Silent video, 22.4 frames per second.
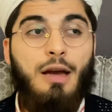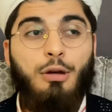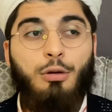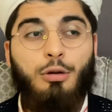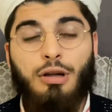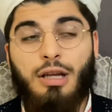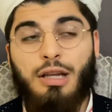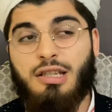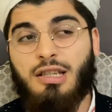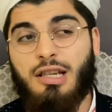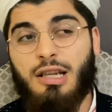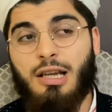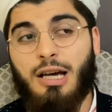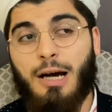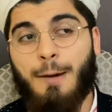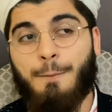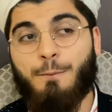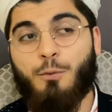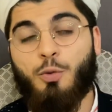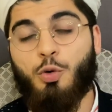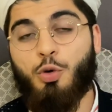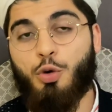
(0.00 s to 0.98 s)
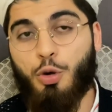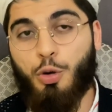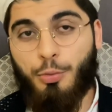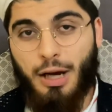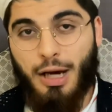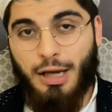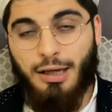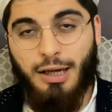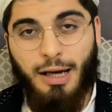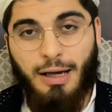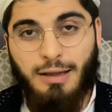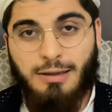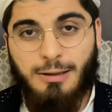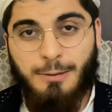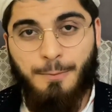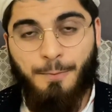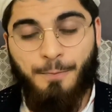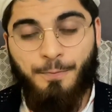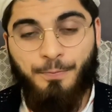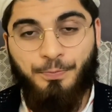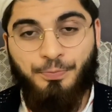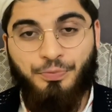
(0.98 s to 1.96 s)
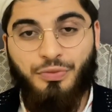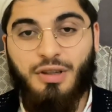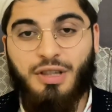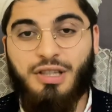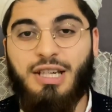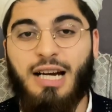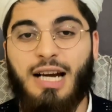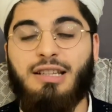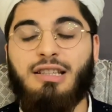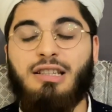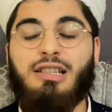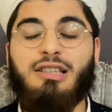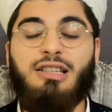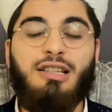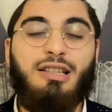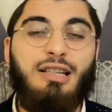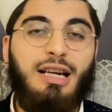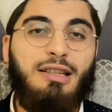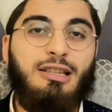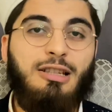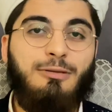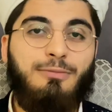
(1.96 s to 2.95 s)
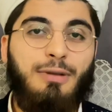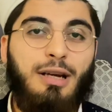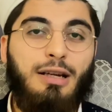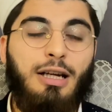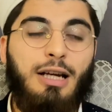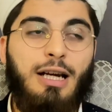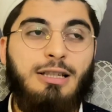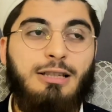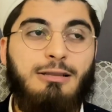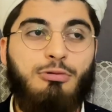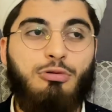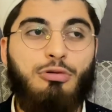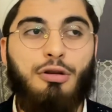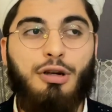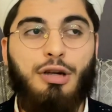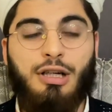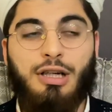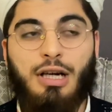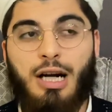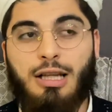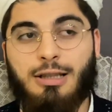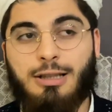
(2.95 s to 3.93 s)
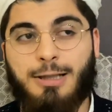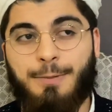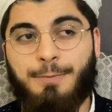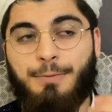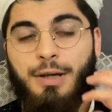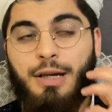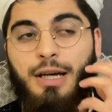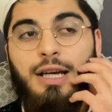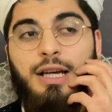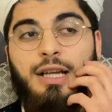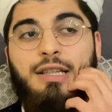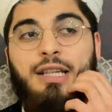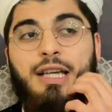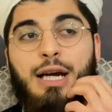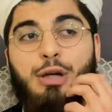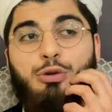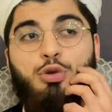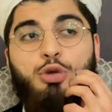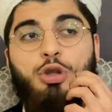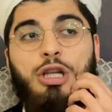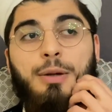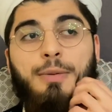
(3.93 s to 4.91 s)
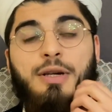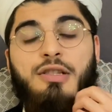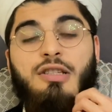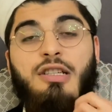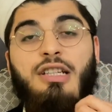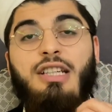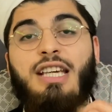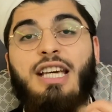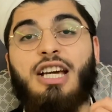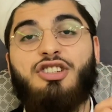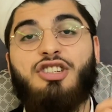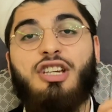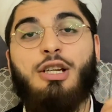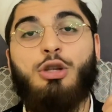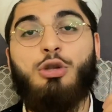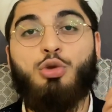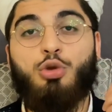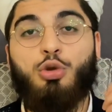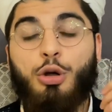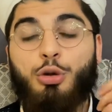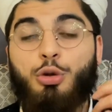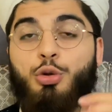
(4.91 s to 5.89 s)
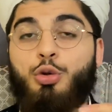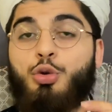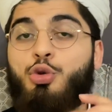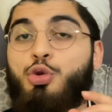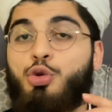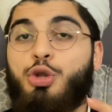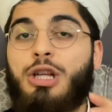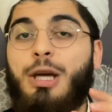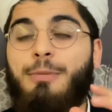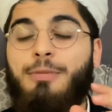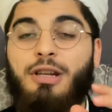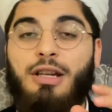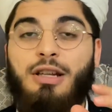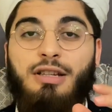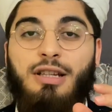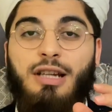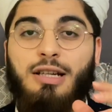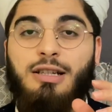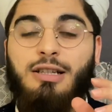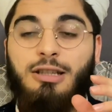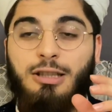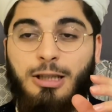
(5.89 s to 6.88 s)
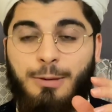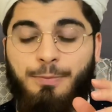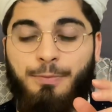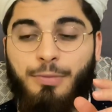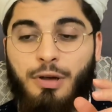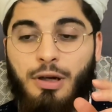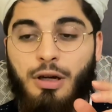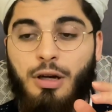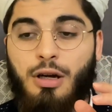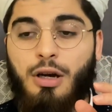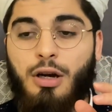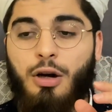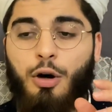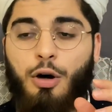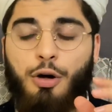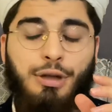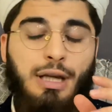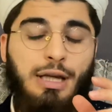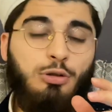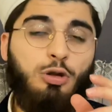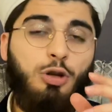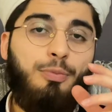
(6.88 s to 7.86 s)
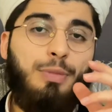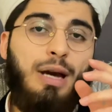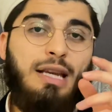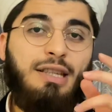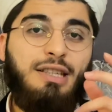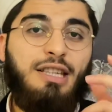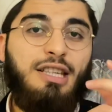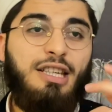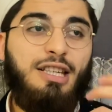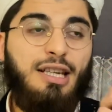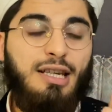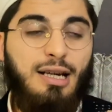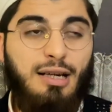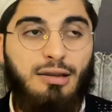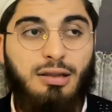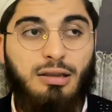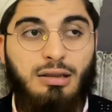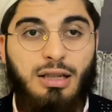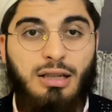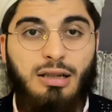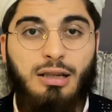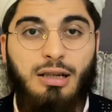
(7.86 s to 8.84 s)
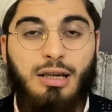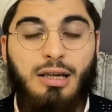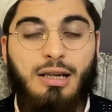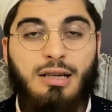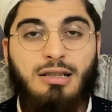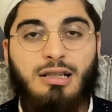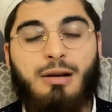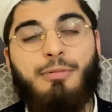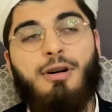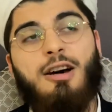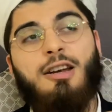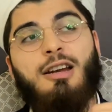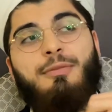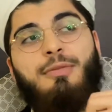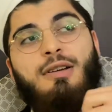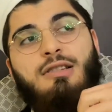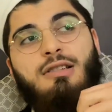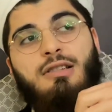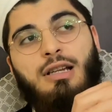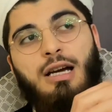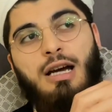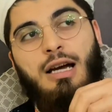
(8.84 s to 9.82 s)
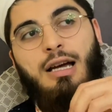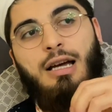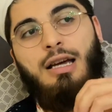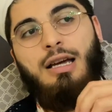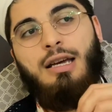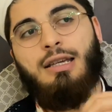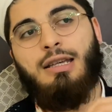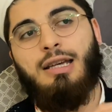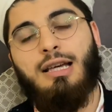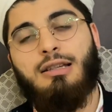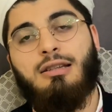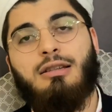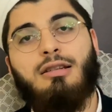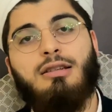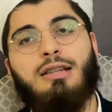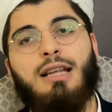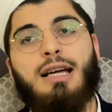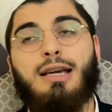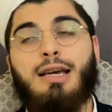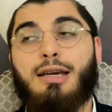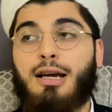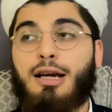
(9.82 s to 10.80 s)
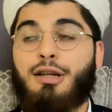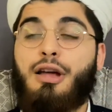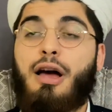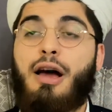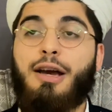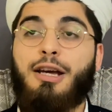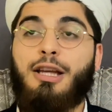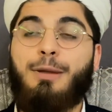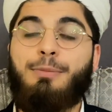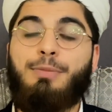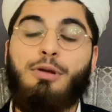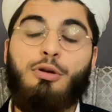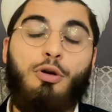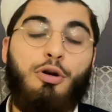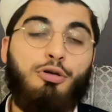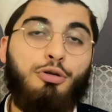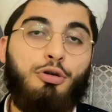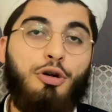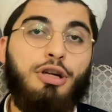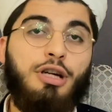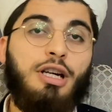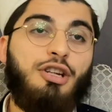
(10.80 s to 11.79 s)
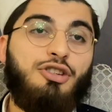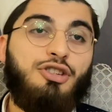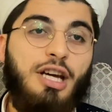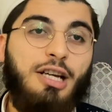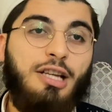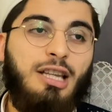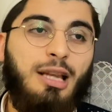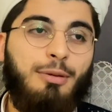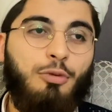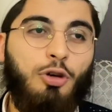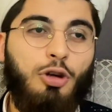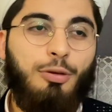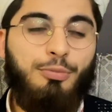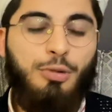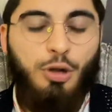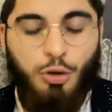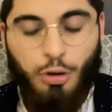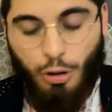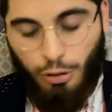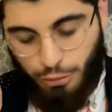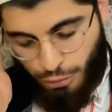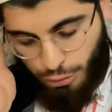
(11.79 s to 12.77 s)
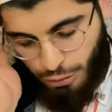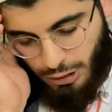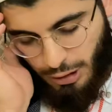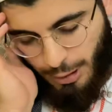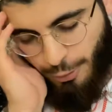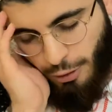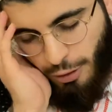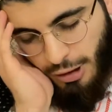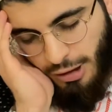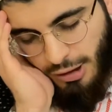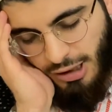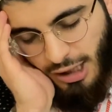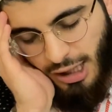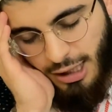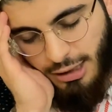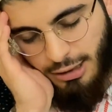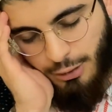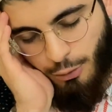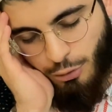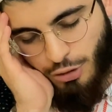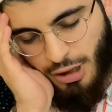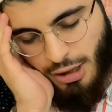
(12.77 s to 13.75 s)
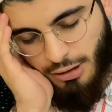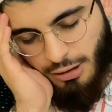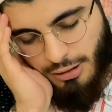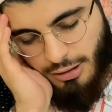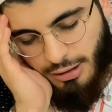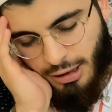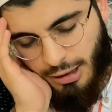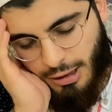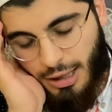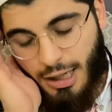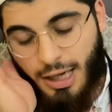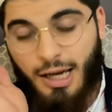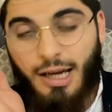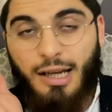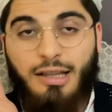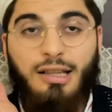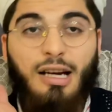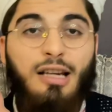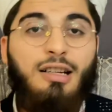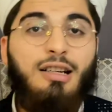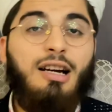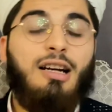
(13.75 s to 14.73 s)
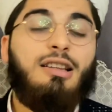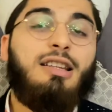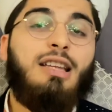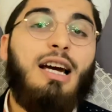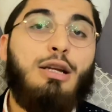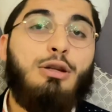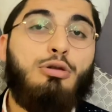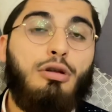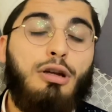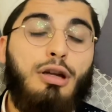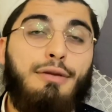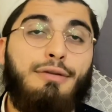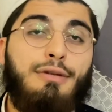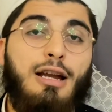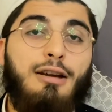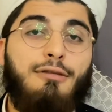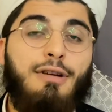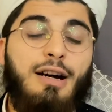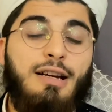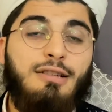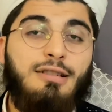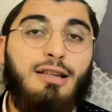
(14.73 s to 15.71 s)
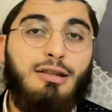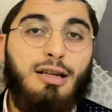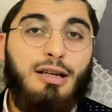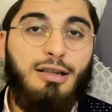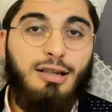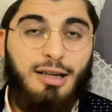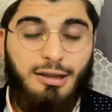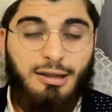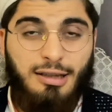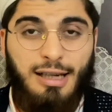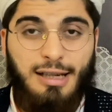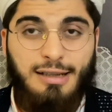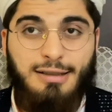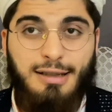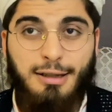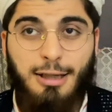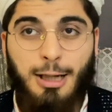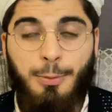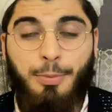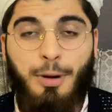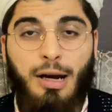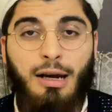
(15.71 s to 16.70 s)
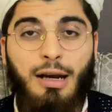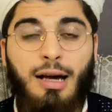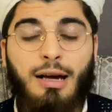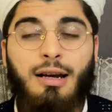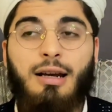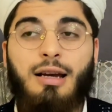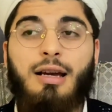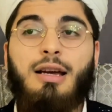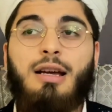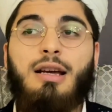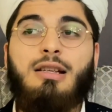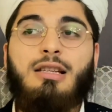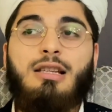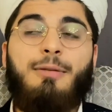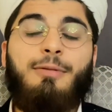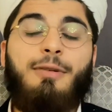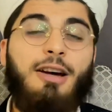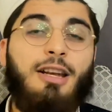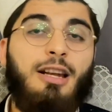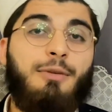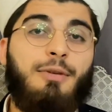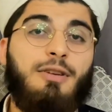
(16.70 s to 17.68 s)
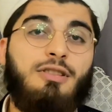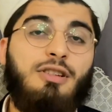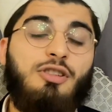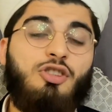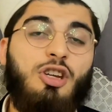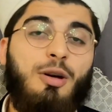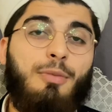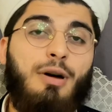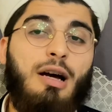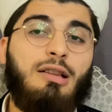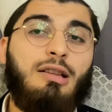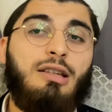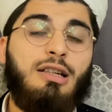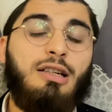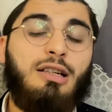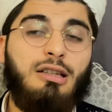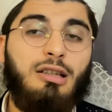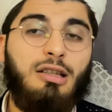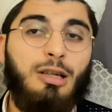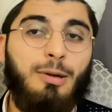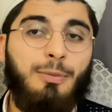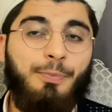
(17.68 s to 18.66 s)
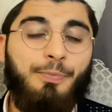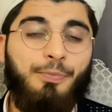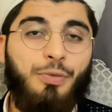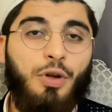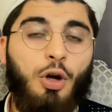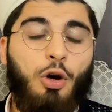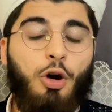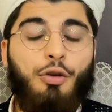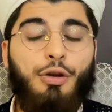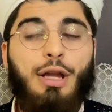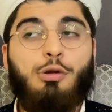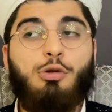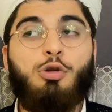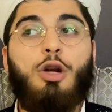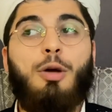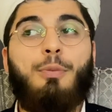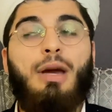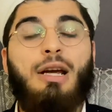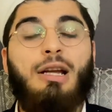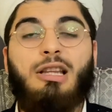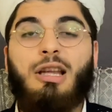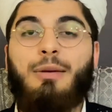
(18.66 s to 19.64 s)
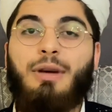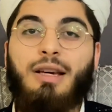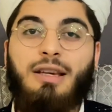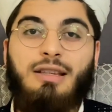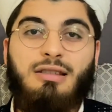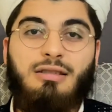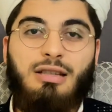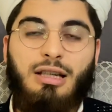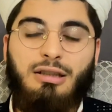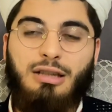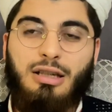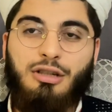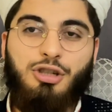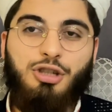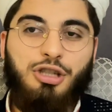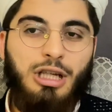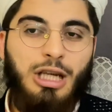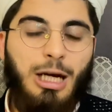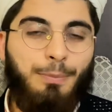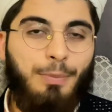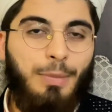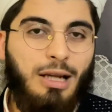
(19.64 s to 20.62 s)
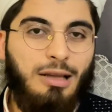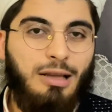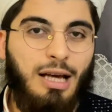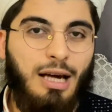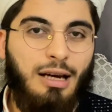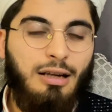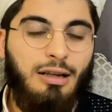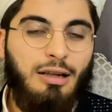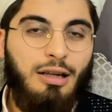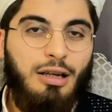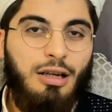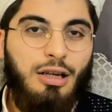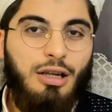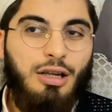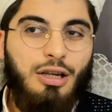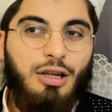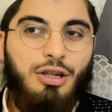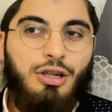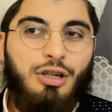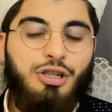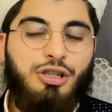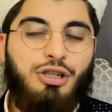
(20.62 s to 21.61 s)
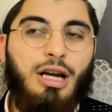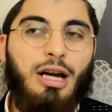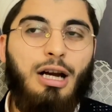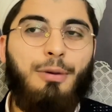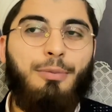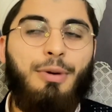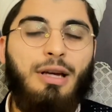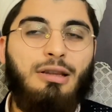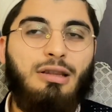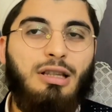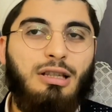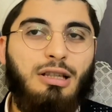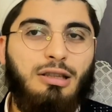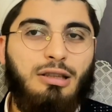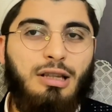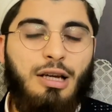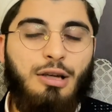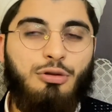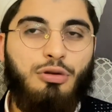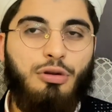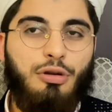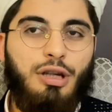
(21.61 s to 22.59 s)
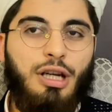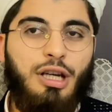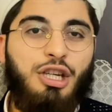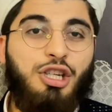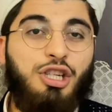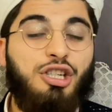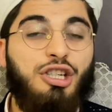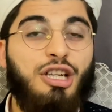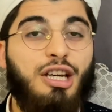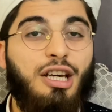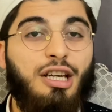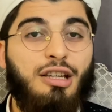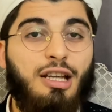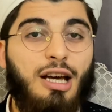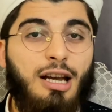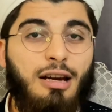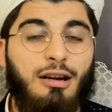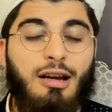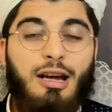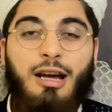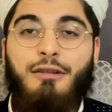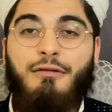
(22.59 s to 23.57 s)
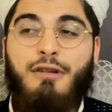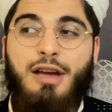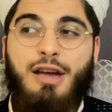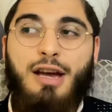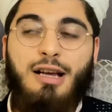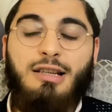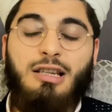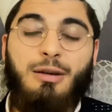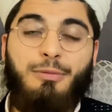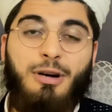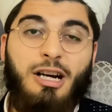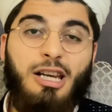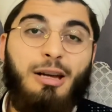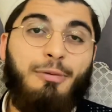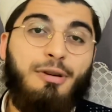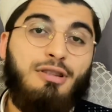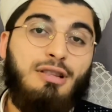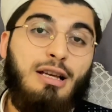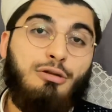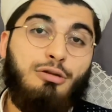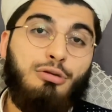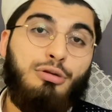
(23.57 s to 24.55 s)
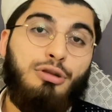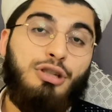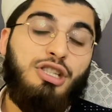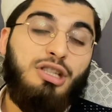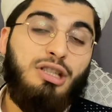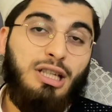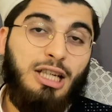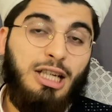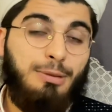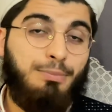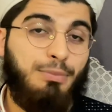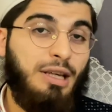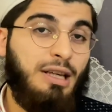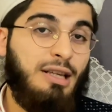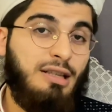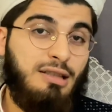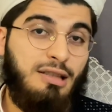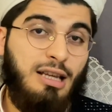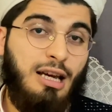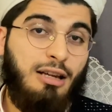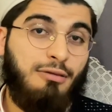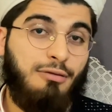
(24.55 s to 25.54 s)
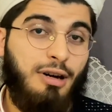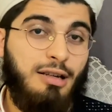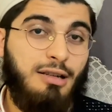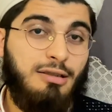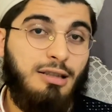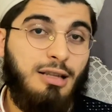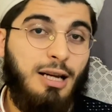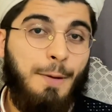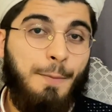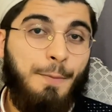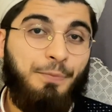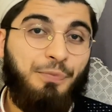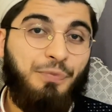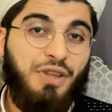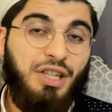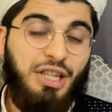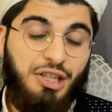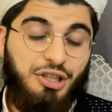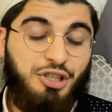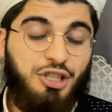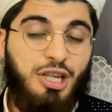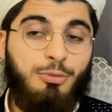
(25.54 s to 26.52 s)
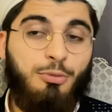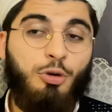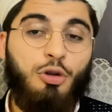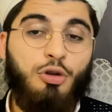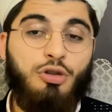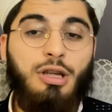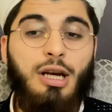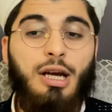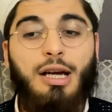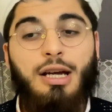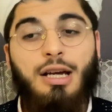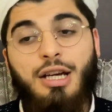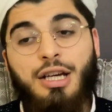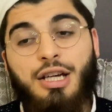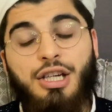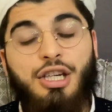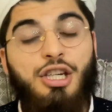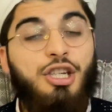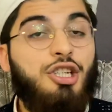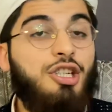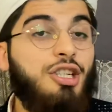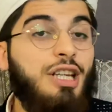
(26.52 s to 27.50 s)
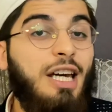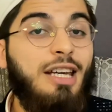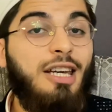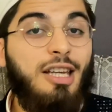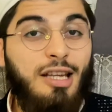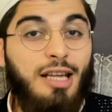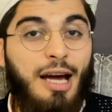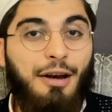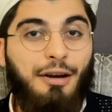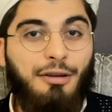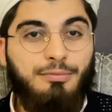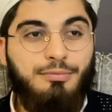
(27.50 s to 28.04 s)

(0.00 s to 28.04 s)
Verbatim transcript: Dolayısıyla uyuman lazım. Kendini dinlendirmen lazım. Sonra kalkıp teheccüd namazını gecenin son üçte birinde kılıp ondan sonra belki yine yatılır. Sabah namazına yatılır derken yatağa gidip yine o yorganı çek demiyorum. Bir koltukta böyle sağına uzanırsın. Tarikat dersi olanlar varsa tarikat derslerini yaparlar. Sabah namazını cemaatle kılınıp ondan sonra beklemek isteyenler ışrak bekler. Işrağı bekledikten sonra işine gider veya sabah namazdan sonra işine gitmek isteyen varsa yetişemiyorsa işine gider.